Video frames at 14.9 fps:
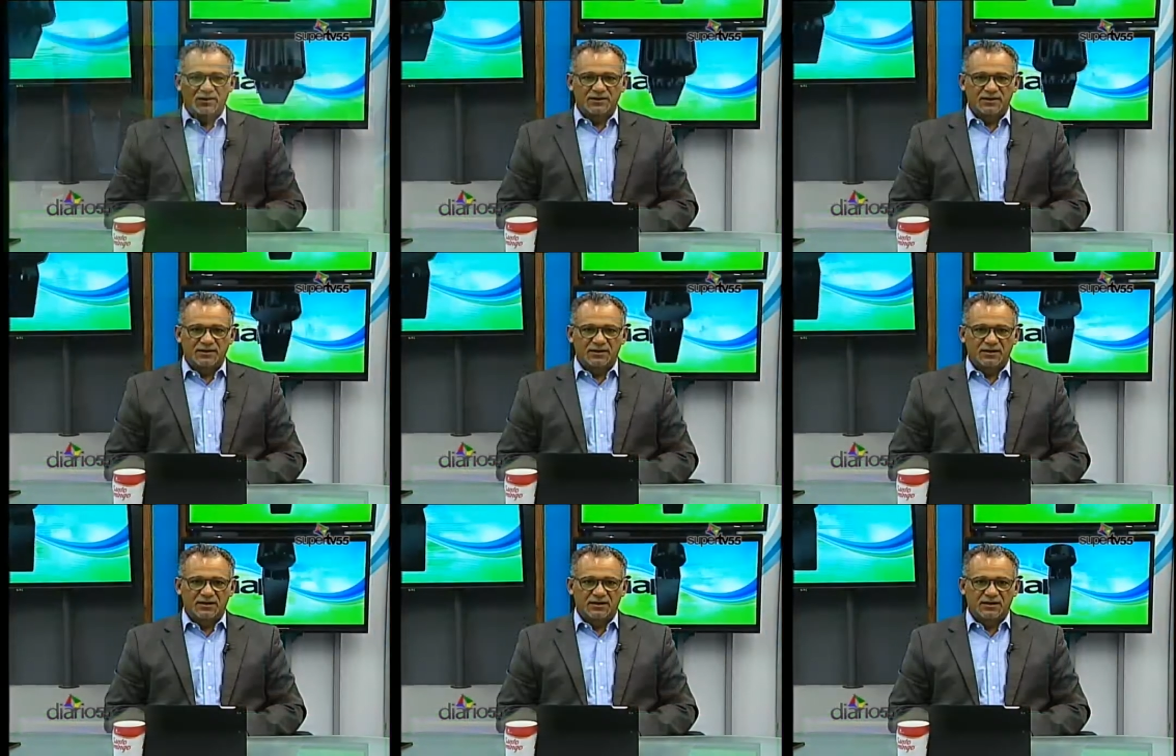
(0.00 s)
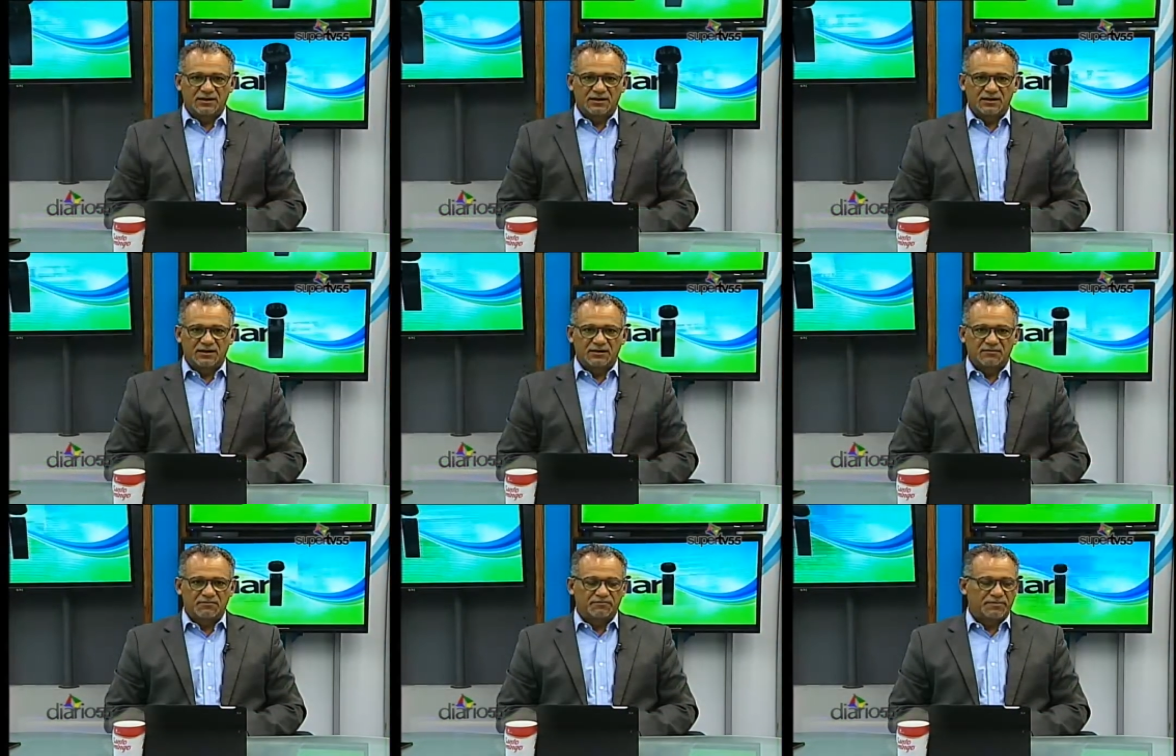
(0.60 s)
era
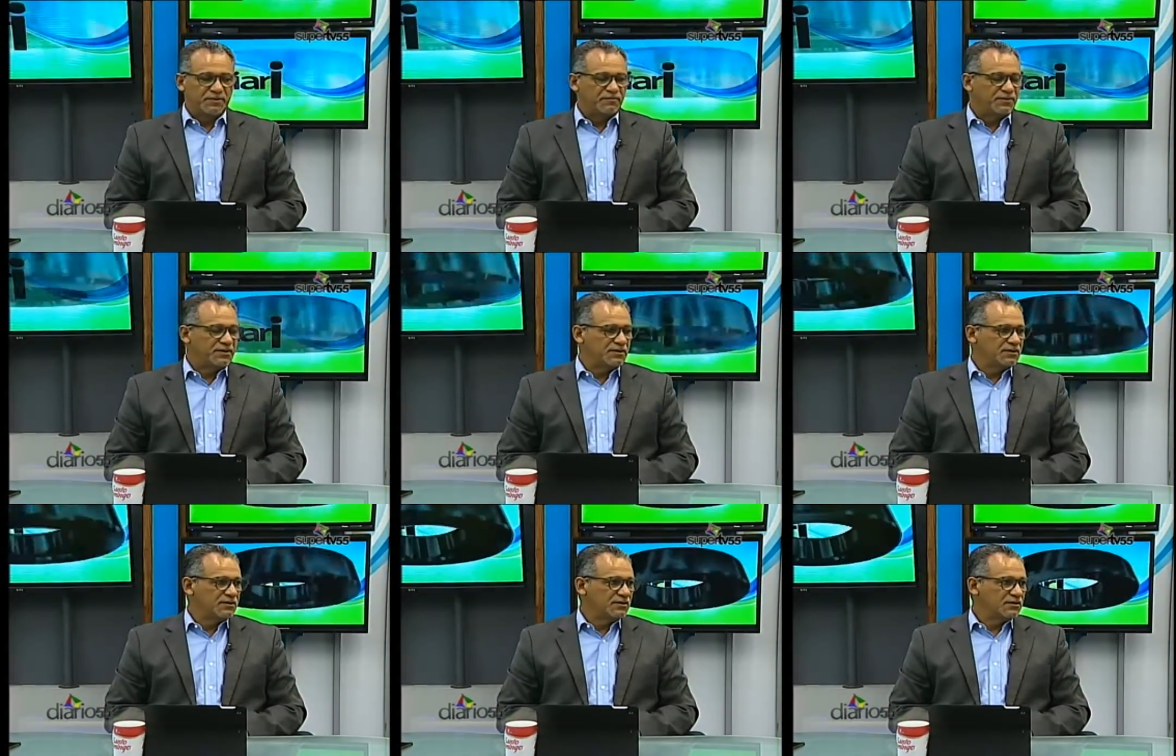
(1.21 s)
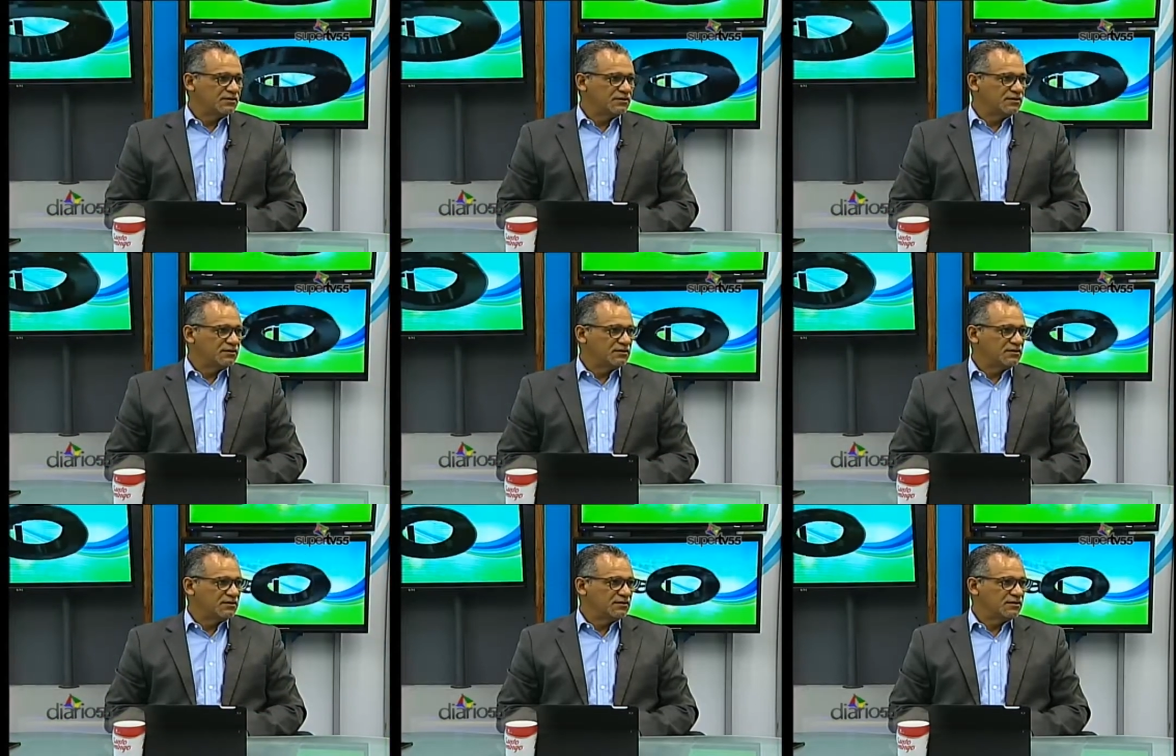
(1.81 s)
Pepín,
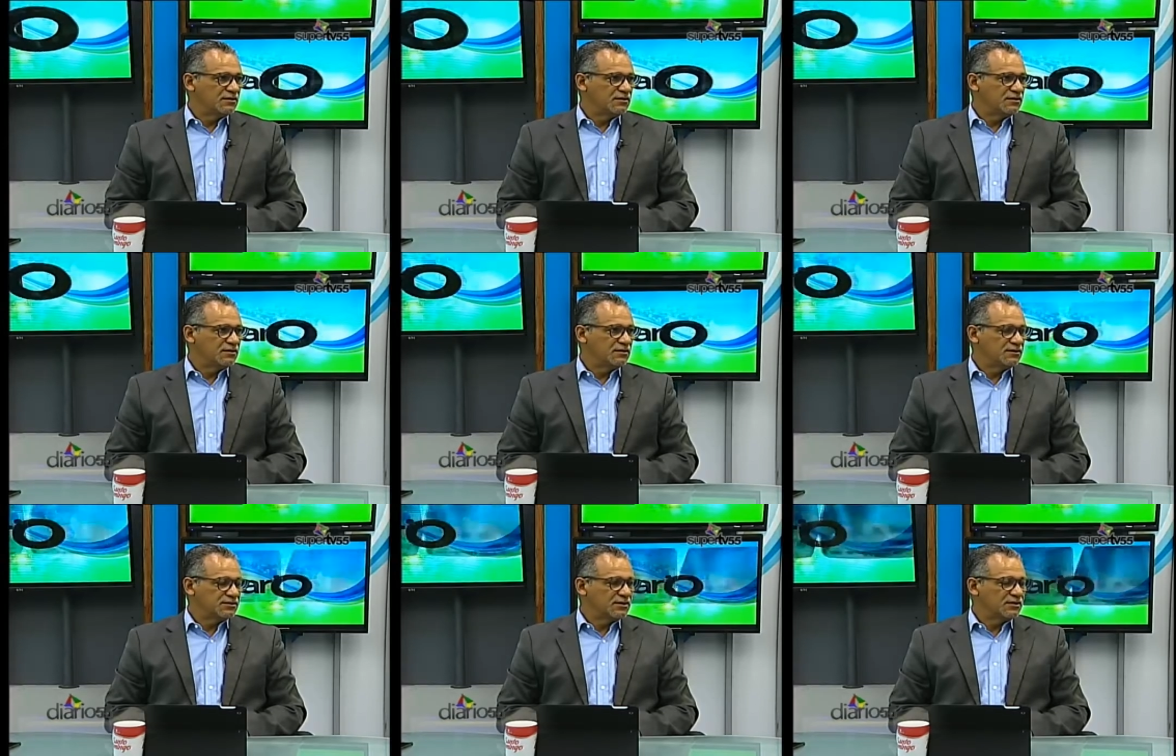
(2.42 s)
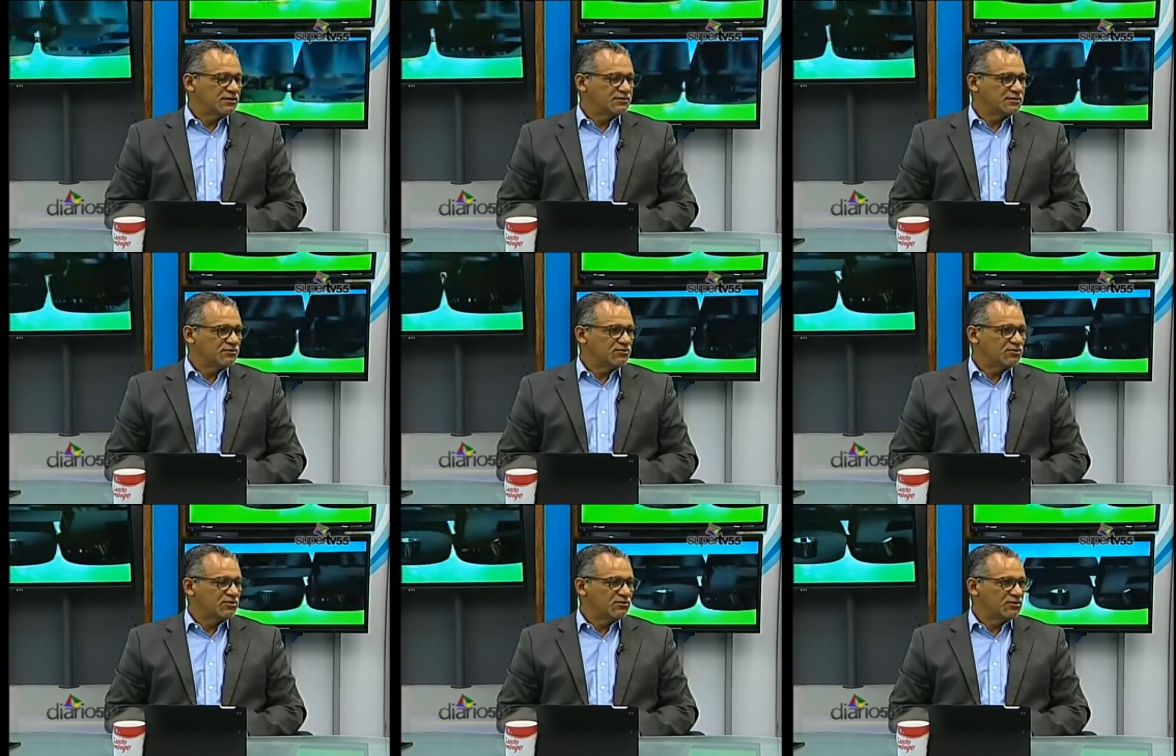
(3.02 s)
es el,
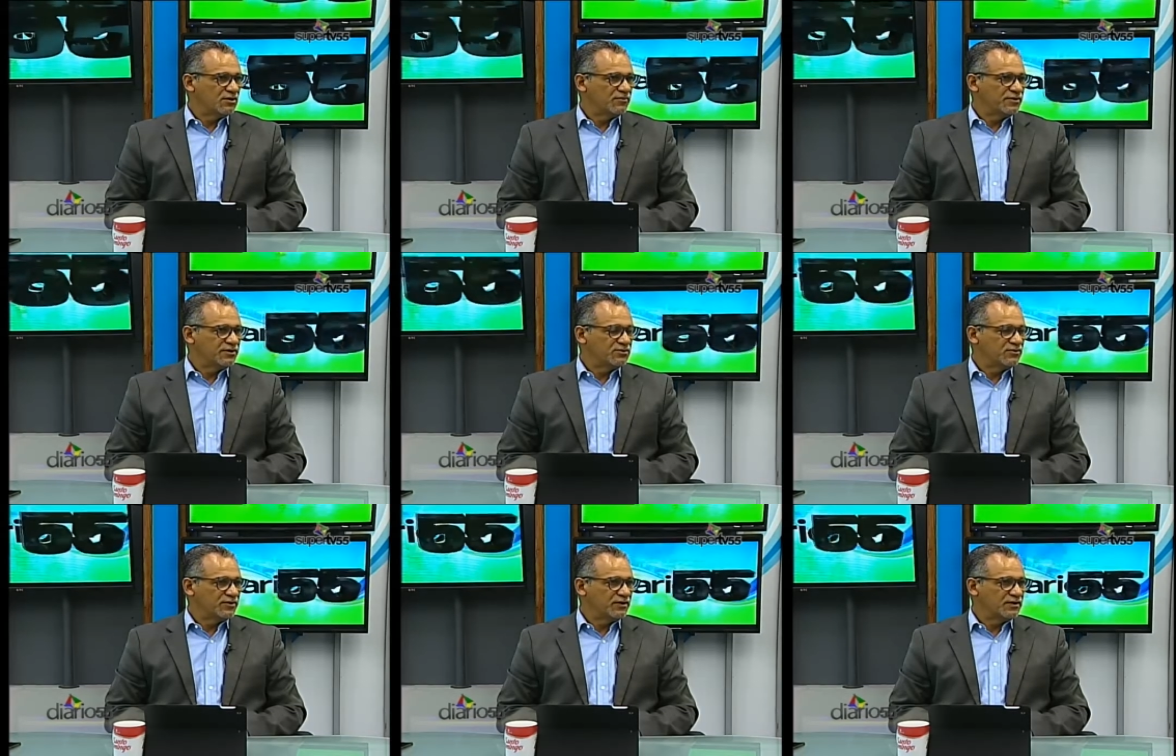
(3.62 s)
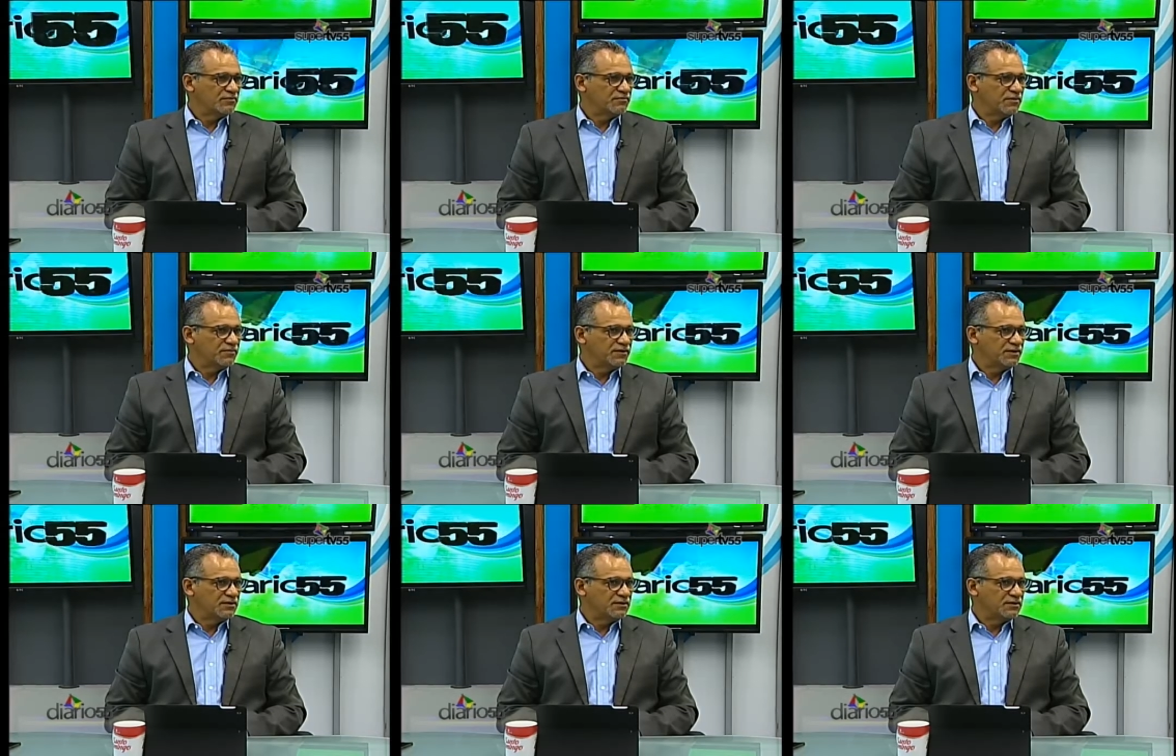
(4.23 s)
segundo apellido de él,
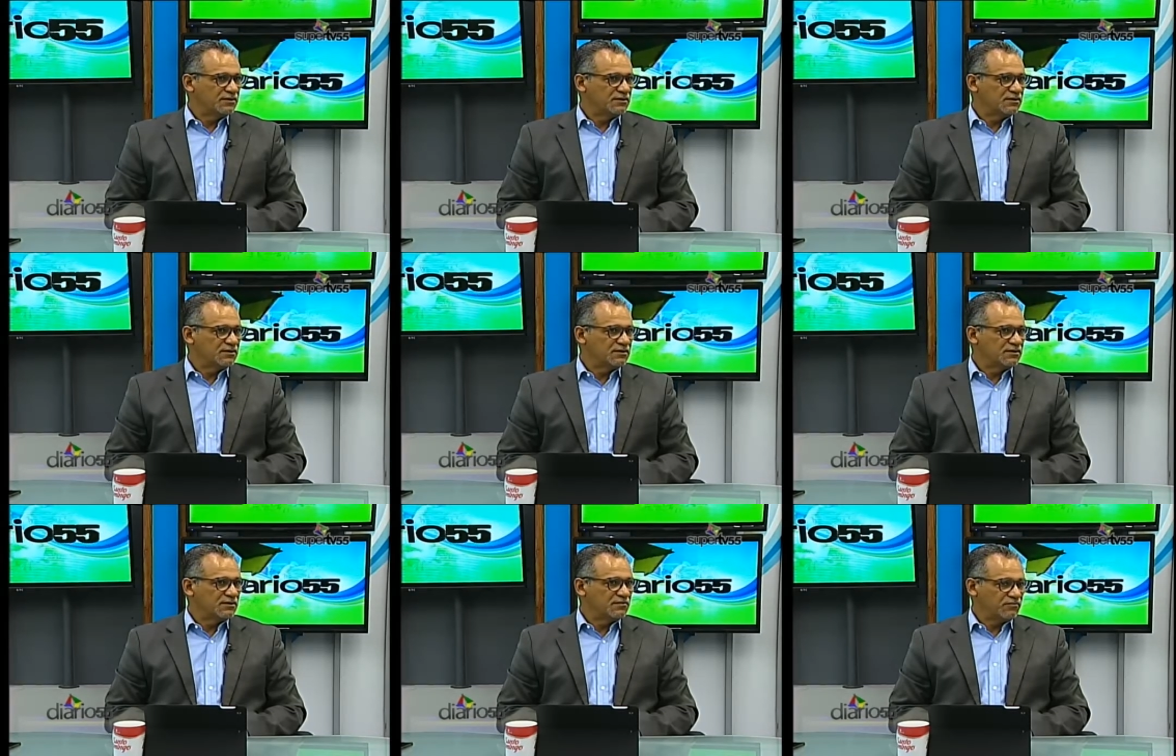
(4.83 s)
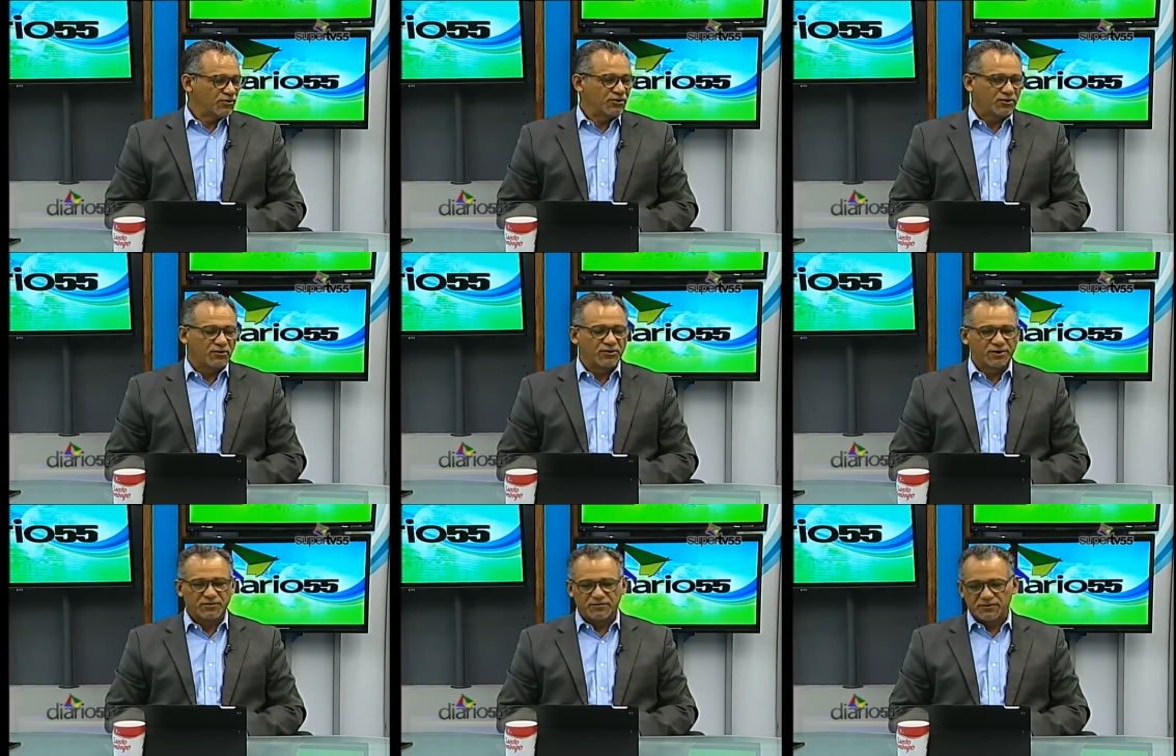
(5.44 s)
Pepín Corripio.
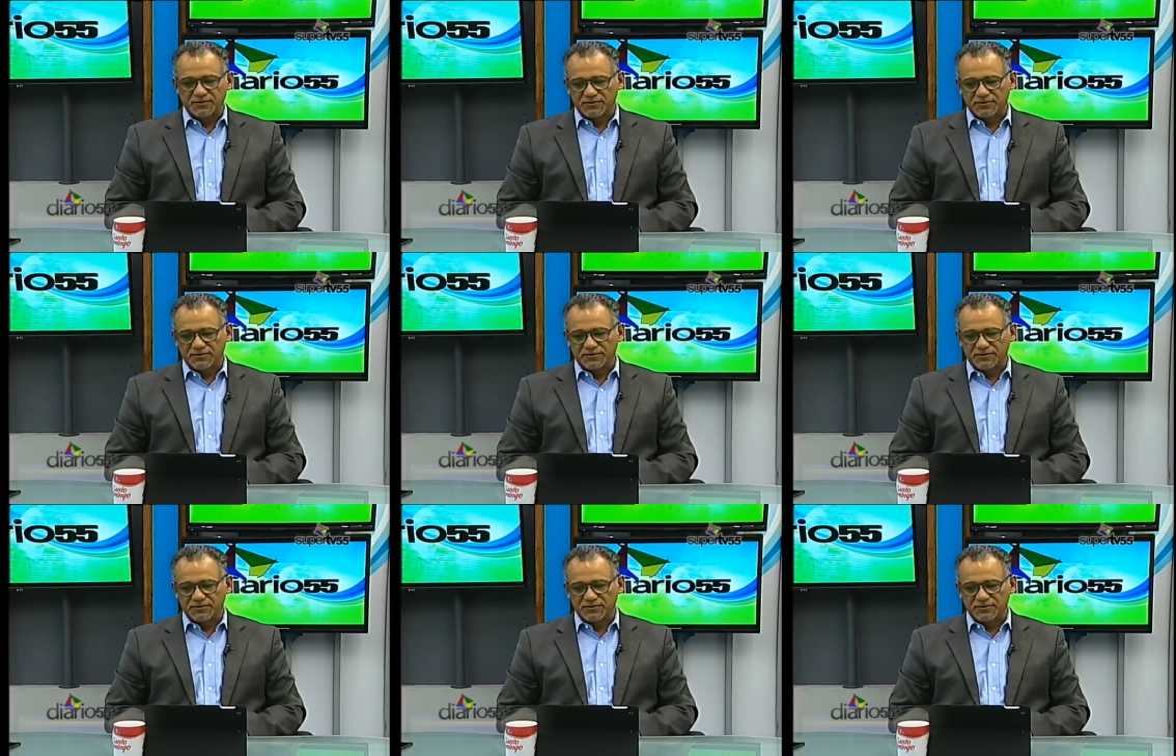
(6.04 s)
Corripio.